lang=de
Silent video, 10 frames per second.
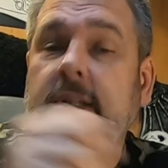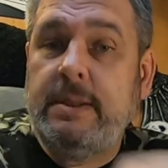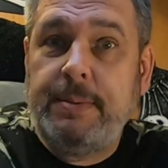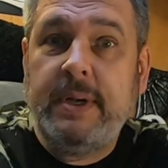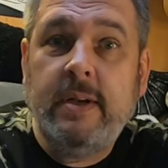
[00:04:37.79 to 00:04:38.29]

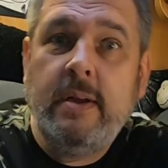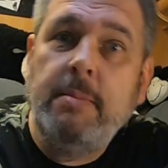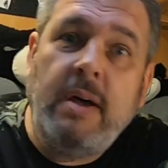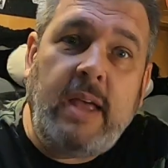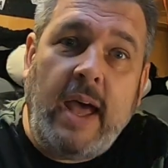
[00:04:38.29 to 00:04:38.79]
ich bin
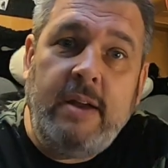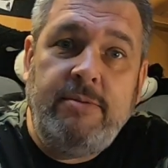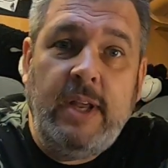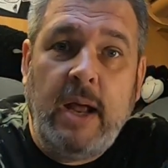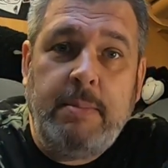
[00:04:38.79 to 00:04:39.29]
immer gerne
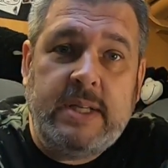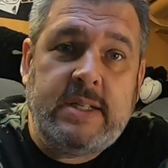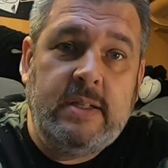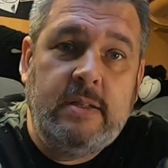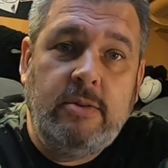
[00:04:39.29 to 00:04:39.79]
viel am
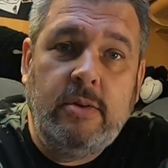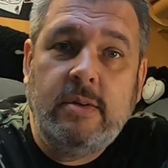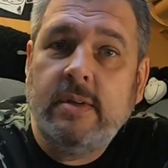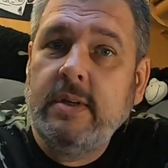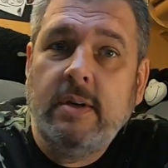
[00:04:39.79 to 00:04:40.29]
Basteln
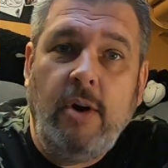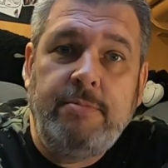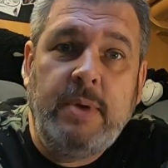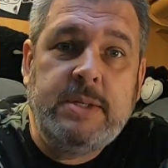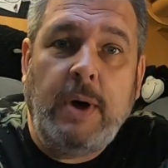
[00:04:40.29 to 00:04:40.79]
und äh,
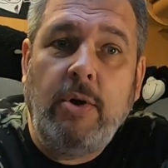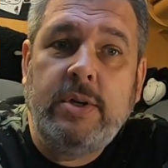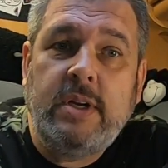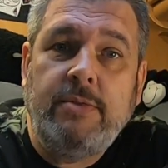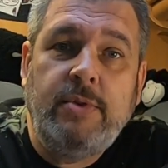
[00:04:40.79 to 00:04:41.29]
oftmals brauche
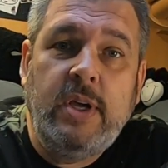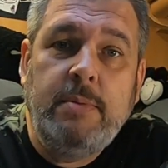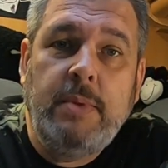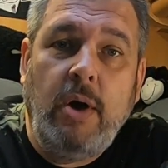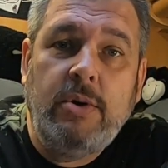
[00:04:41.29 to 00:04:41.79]
ich dafür
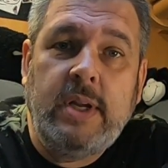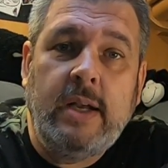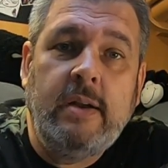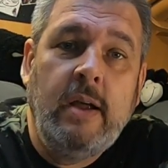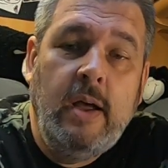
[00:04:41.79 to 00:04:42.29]
eben auch
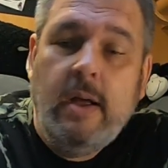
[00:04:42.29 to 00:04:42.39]
dann,